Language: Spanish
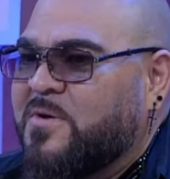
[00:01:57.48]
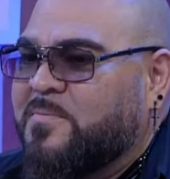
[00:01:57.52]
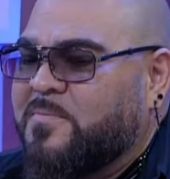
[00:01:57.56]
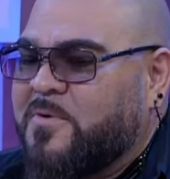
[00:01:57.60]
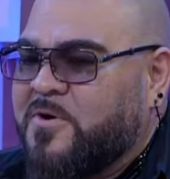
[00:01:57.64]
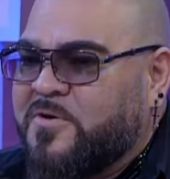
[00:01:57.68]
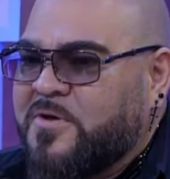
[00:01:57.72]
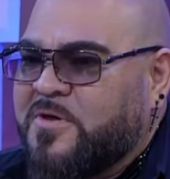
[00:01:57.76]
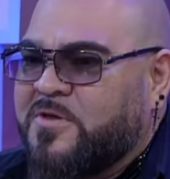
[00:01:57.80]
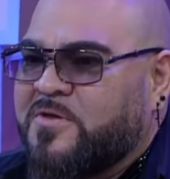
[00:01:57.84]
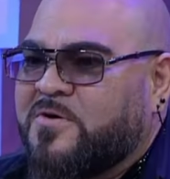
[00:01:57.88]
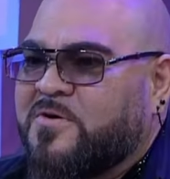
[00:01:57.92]
he
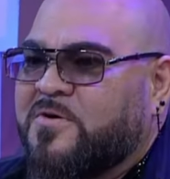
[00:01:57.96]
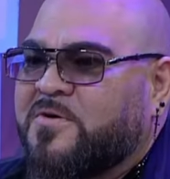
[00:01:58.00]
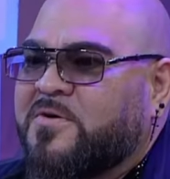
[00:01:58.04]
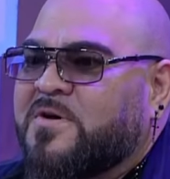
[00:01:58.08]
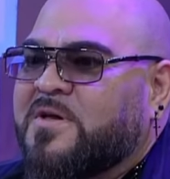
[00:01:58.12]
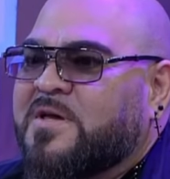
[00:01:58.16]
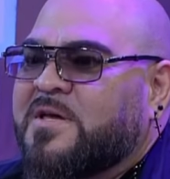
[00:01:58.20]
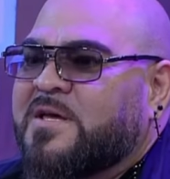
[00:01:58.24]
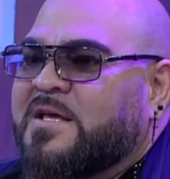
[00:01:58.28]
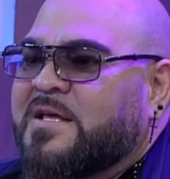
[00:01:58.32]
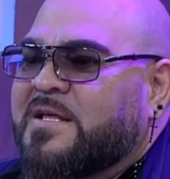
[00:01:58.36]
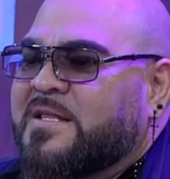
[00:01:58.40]
podido
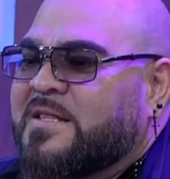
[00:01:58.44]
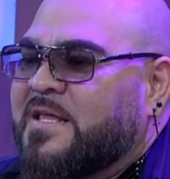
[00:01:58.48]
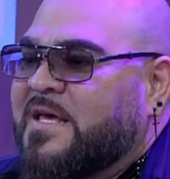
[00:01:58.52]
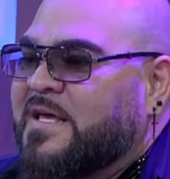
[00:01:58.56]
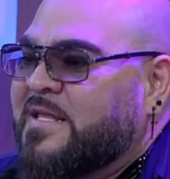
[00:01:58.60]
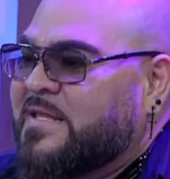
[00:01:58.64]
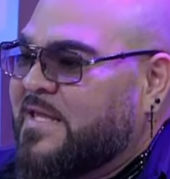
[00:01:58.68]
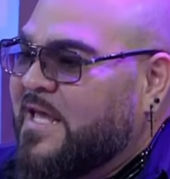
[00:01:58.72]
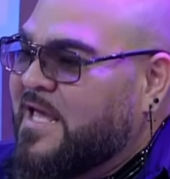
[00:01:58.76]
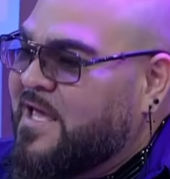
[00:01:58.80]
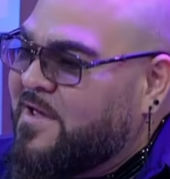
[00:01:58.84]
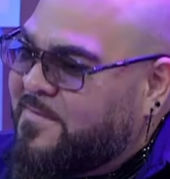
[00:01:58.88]

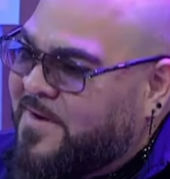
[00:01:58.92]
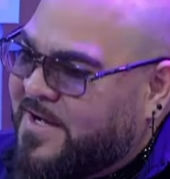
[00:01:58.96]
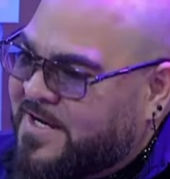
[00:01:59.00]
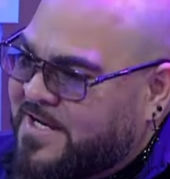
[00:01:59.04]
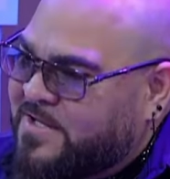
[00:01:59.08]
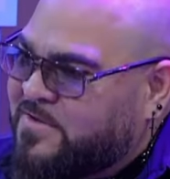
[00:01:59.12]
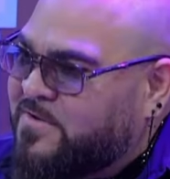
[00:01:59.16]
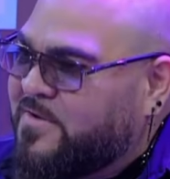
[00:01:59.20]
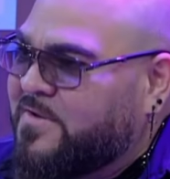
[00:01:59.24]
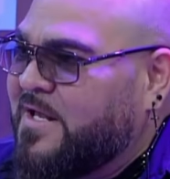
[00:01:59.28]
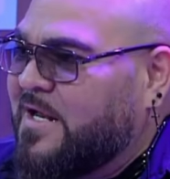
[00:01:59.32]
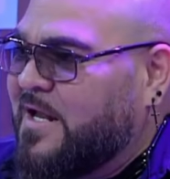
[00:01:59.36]
este
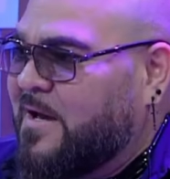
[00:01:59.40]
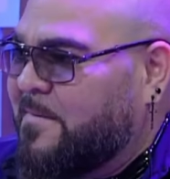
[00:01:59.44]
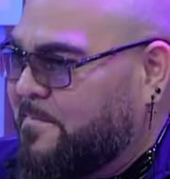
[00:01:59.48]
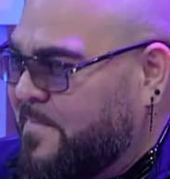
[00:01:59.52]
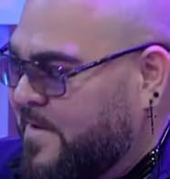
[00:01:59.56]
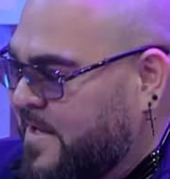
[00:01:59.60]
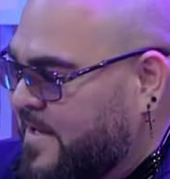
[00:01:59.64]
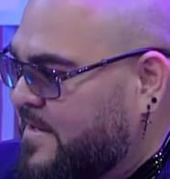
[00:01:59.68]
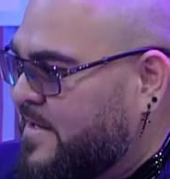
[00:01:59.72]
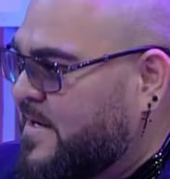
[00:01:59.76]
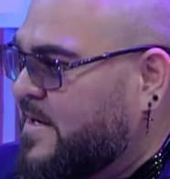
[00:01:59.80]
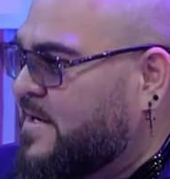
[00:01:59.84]
jibarito de las
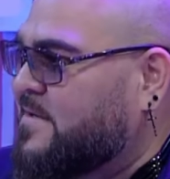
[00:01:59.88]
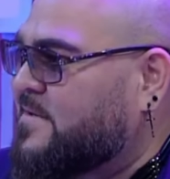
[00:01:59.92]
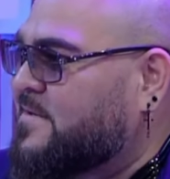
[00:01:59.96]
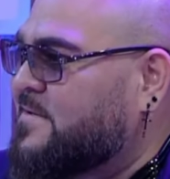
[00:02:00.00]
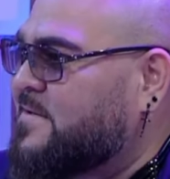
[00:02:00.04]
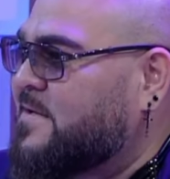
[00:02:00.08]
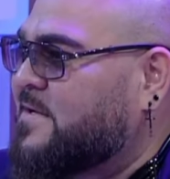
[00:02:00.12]
piedras,